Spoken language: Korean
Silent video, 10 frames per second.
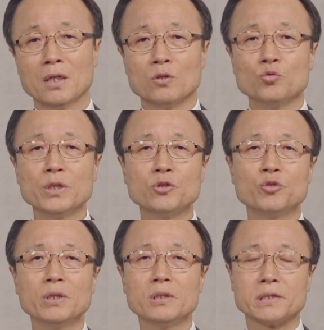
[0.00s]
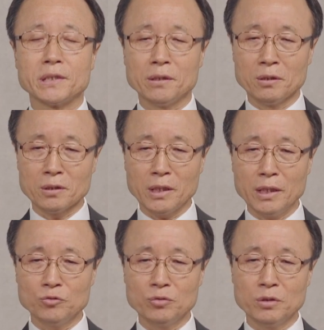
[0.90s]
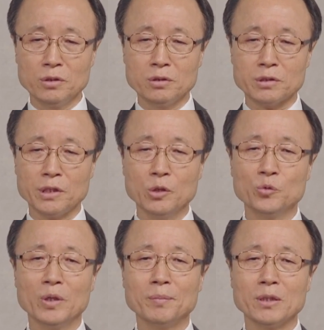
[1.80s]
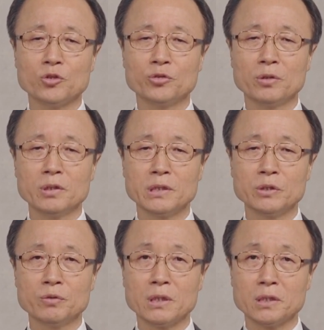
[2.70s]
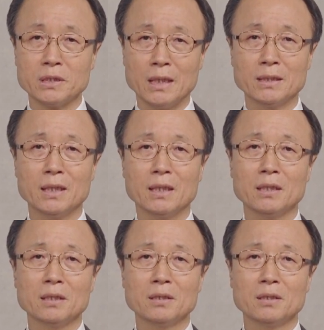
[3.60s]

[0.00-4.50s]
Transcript: 우리 귀를 즐겁게 해주는 설교에만 귀를 기울일 것이 아니라